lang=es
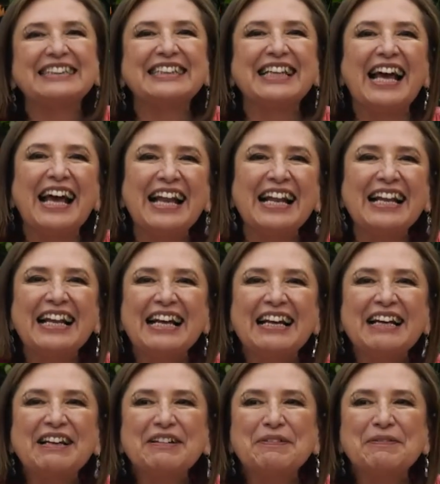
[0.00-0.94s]
él
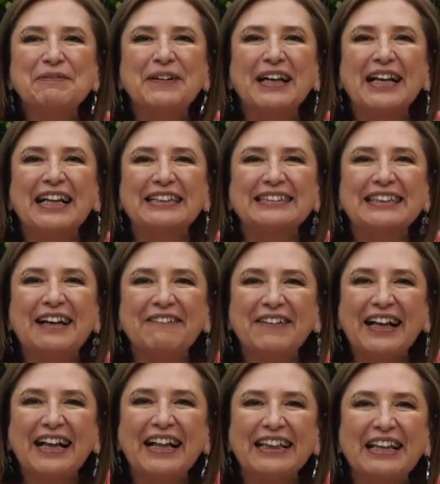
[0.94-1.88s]
para
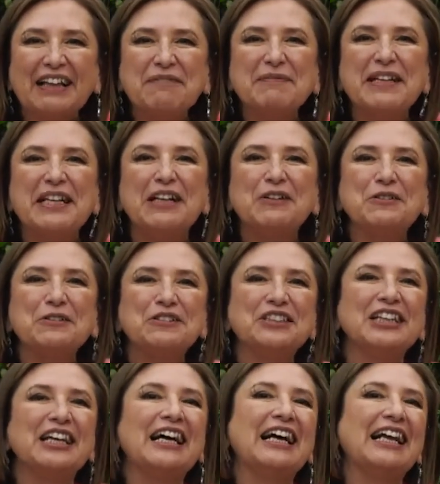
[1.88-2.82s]
saber de mi
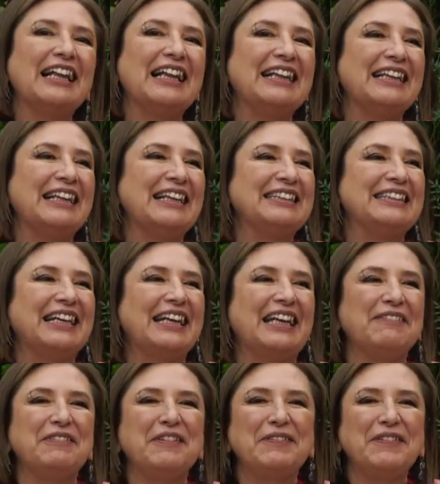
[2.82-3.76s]
lucha desde
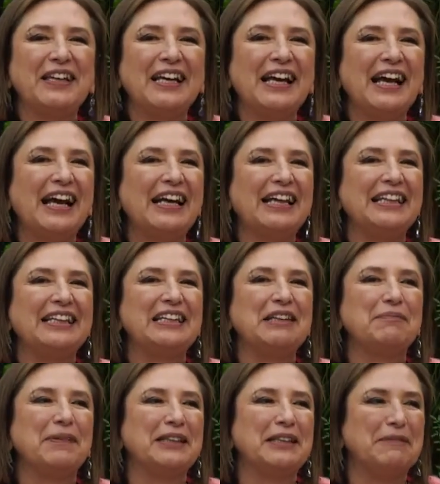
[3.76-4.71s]
que vivía en
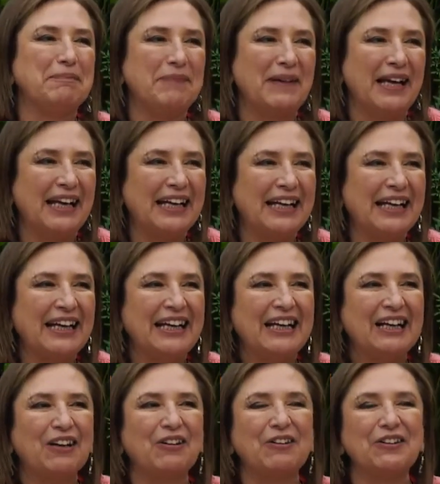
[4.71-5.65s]
Tepatepec? Para
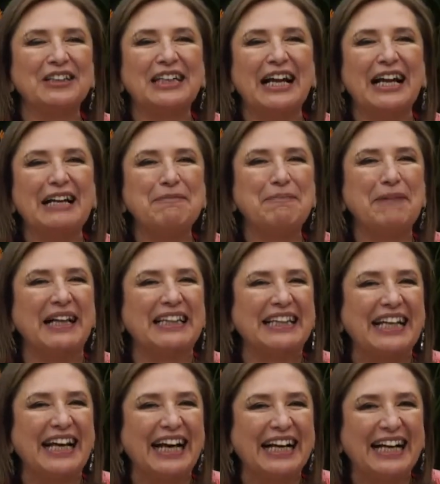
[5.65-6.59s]
juzgarla. Contra el
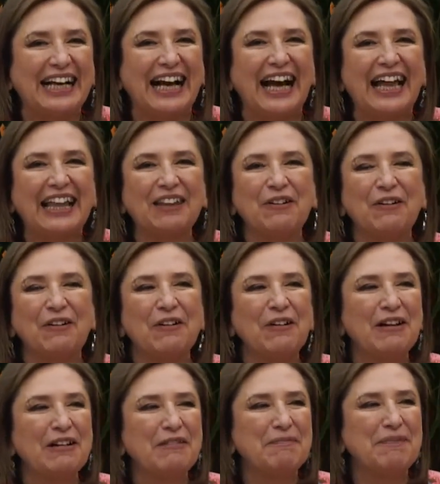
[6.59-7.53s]
patriarcado. Para
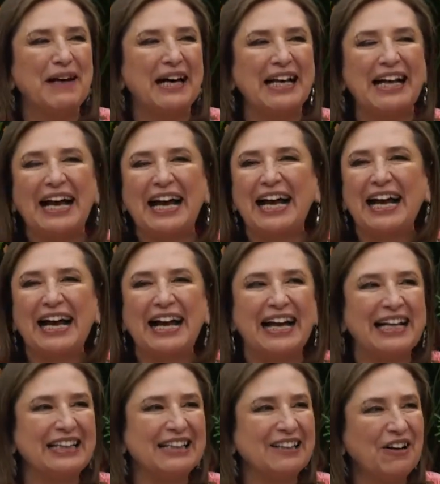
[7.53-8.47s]
juzgarla para, a las
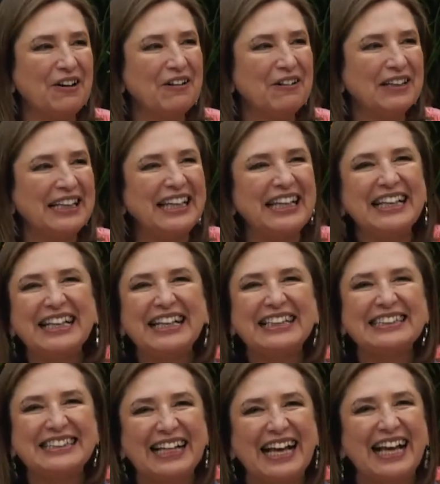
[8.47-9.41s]
demás. ¿Quién
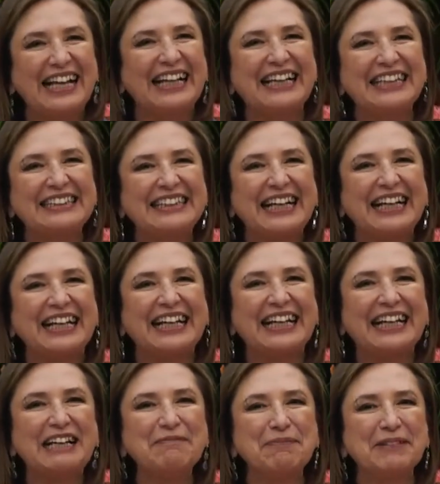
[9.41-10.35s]
es él? ¿Qué se
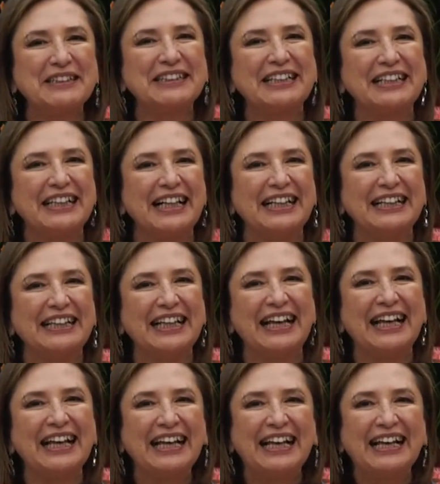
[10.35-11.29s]
cree el
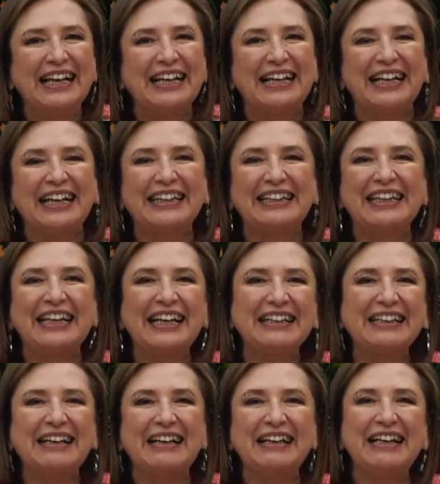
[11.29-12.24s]
presidente que
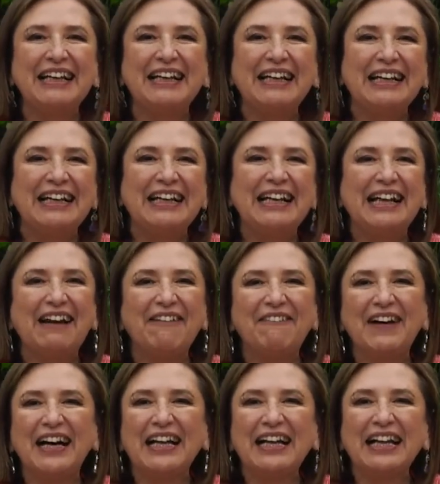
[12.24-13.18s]
tiene la
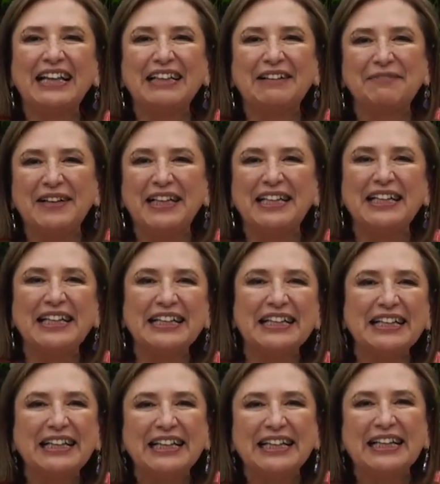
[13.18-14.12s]
vara de
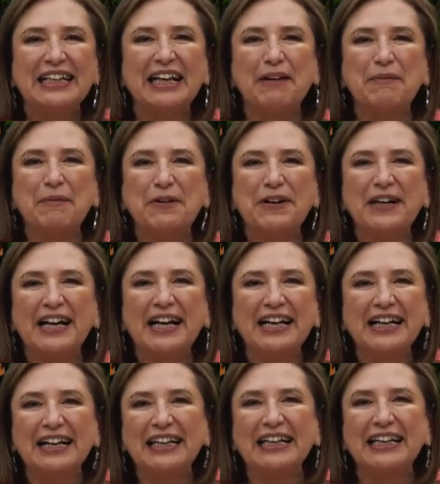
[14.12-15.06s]
medir qué
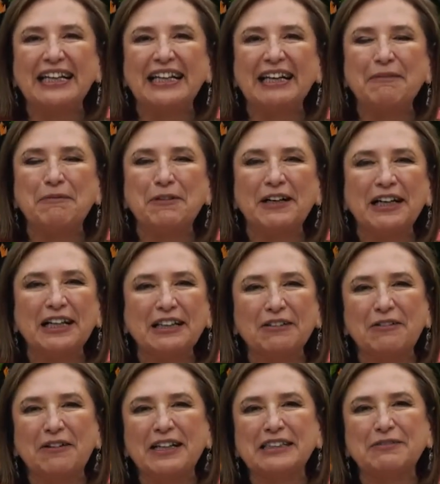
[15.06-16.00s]
mujer y qué mujer
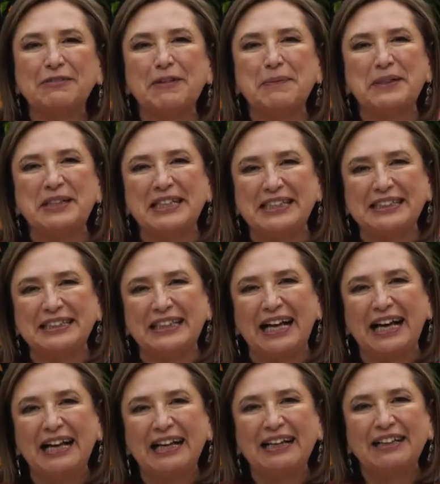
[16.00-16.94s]
no es
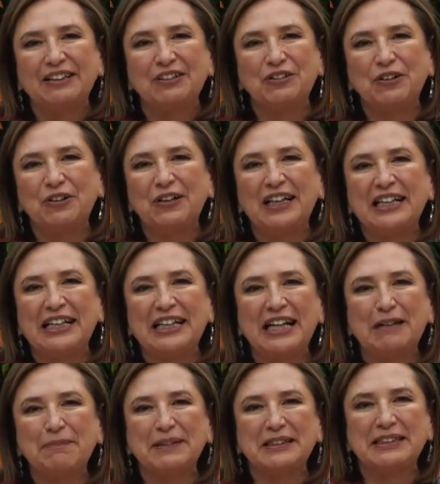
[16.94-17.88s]
feminista? Yo le diría
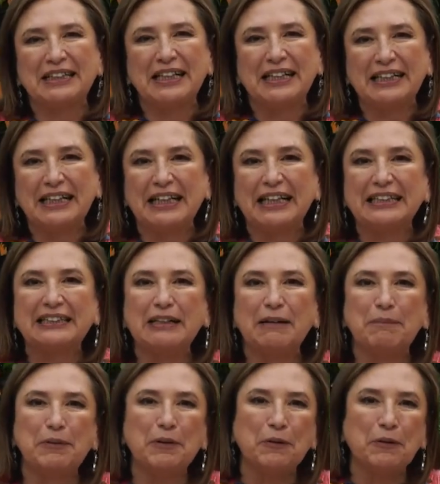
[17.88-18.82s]
al presidente que se
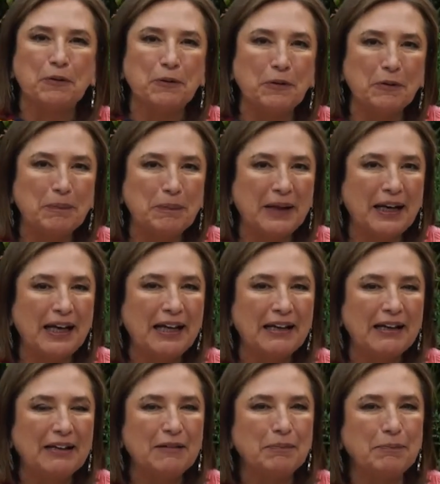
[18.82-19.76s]
preocupe
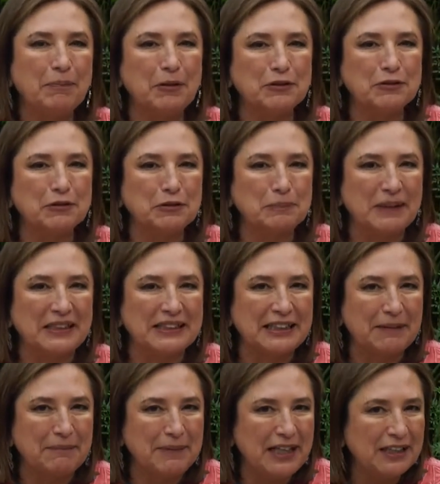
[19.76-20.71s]
por sus
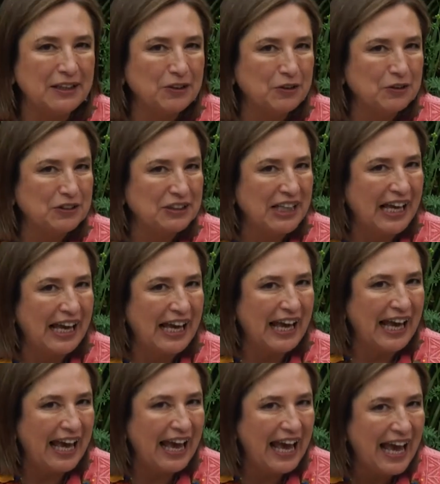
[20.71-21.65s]
pensamientos de
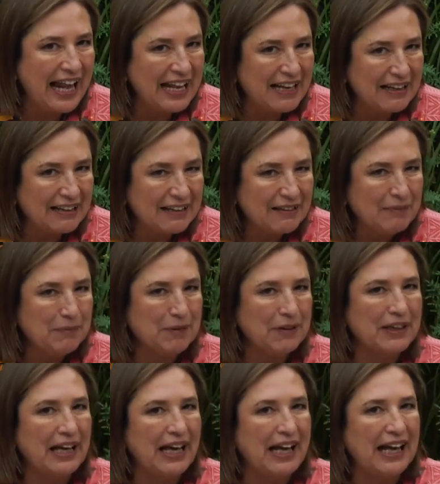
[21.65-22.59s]
él, porque